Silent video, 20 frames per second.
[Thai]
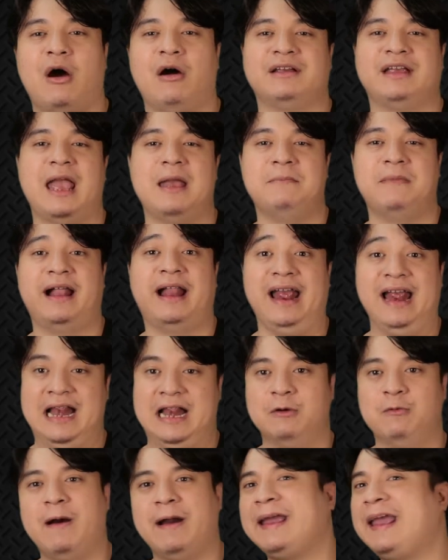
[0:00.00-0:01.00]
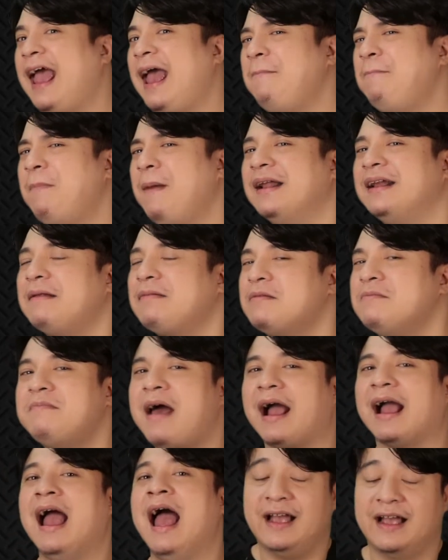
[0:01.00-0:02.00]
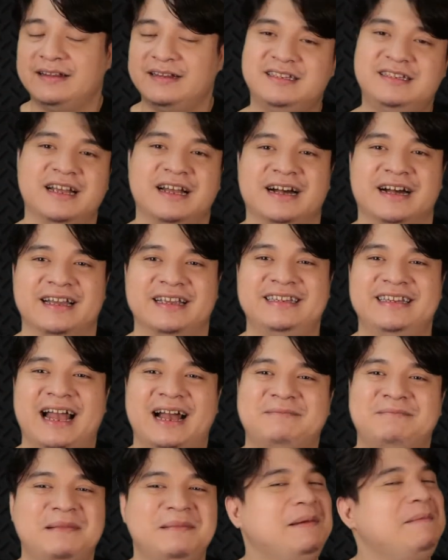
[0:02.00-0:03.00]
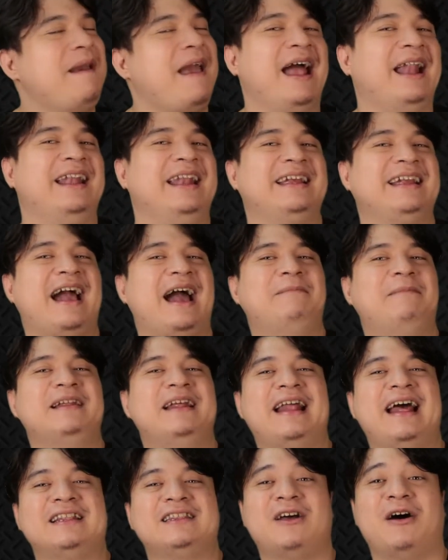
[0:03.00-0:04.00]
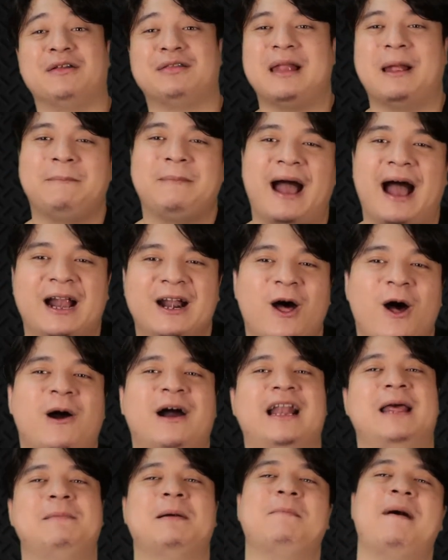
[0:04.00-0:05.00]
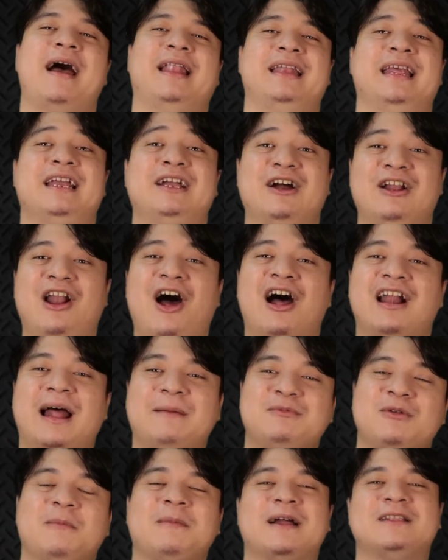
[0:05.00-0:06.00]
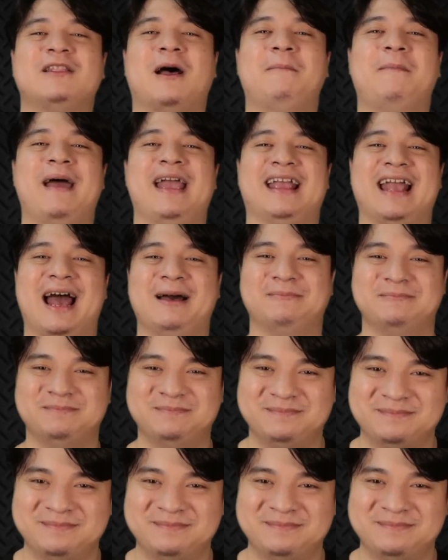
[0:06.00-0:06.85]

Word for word: ต่อเกมไอหรือว่าแค่เปิดรับสมัครเฉยๆยังไม่มีแผนในการพัฒนาต่อสับขาหลอกอะไรประมาณนี้ก็รอรับชมกันต่อไปครับ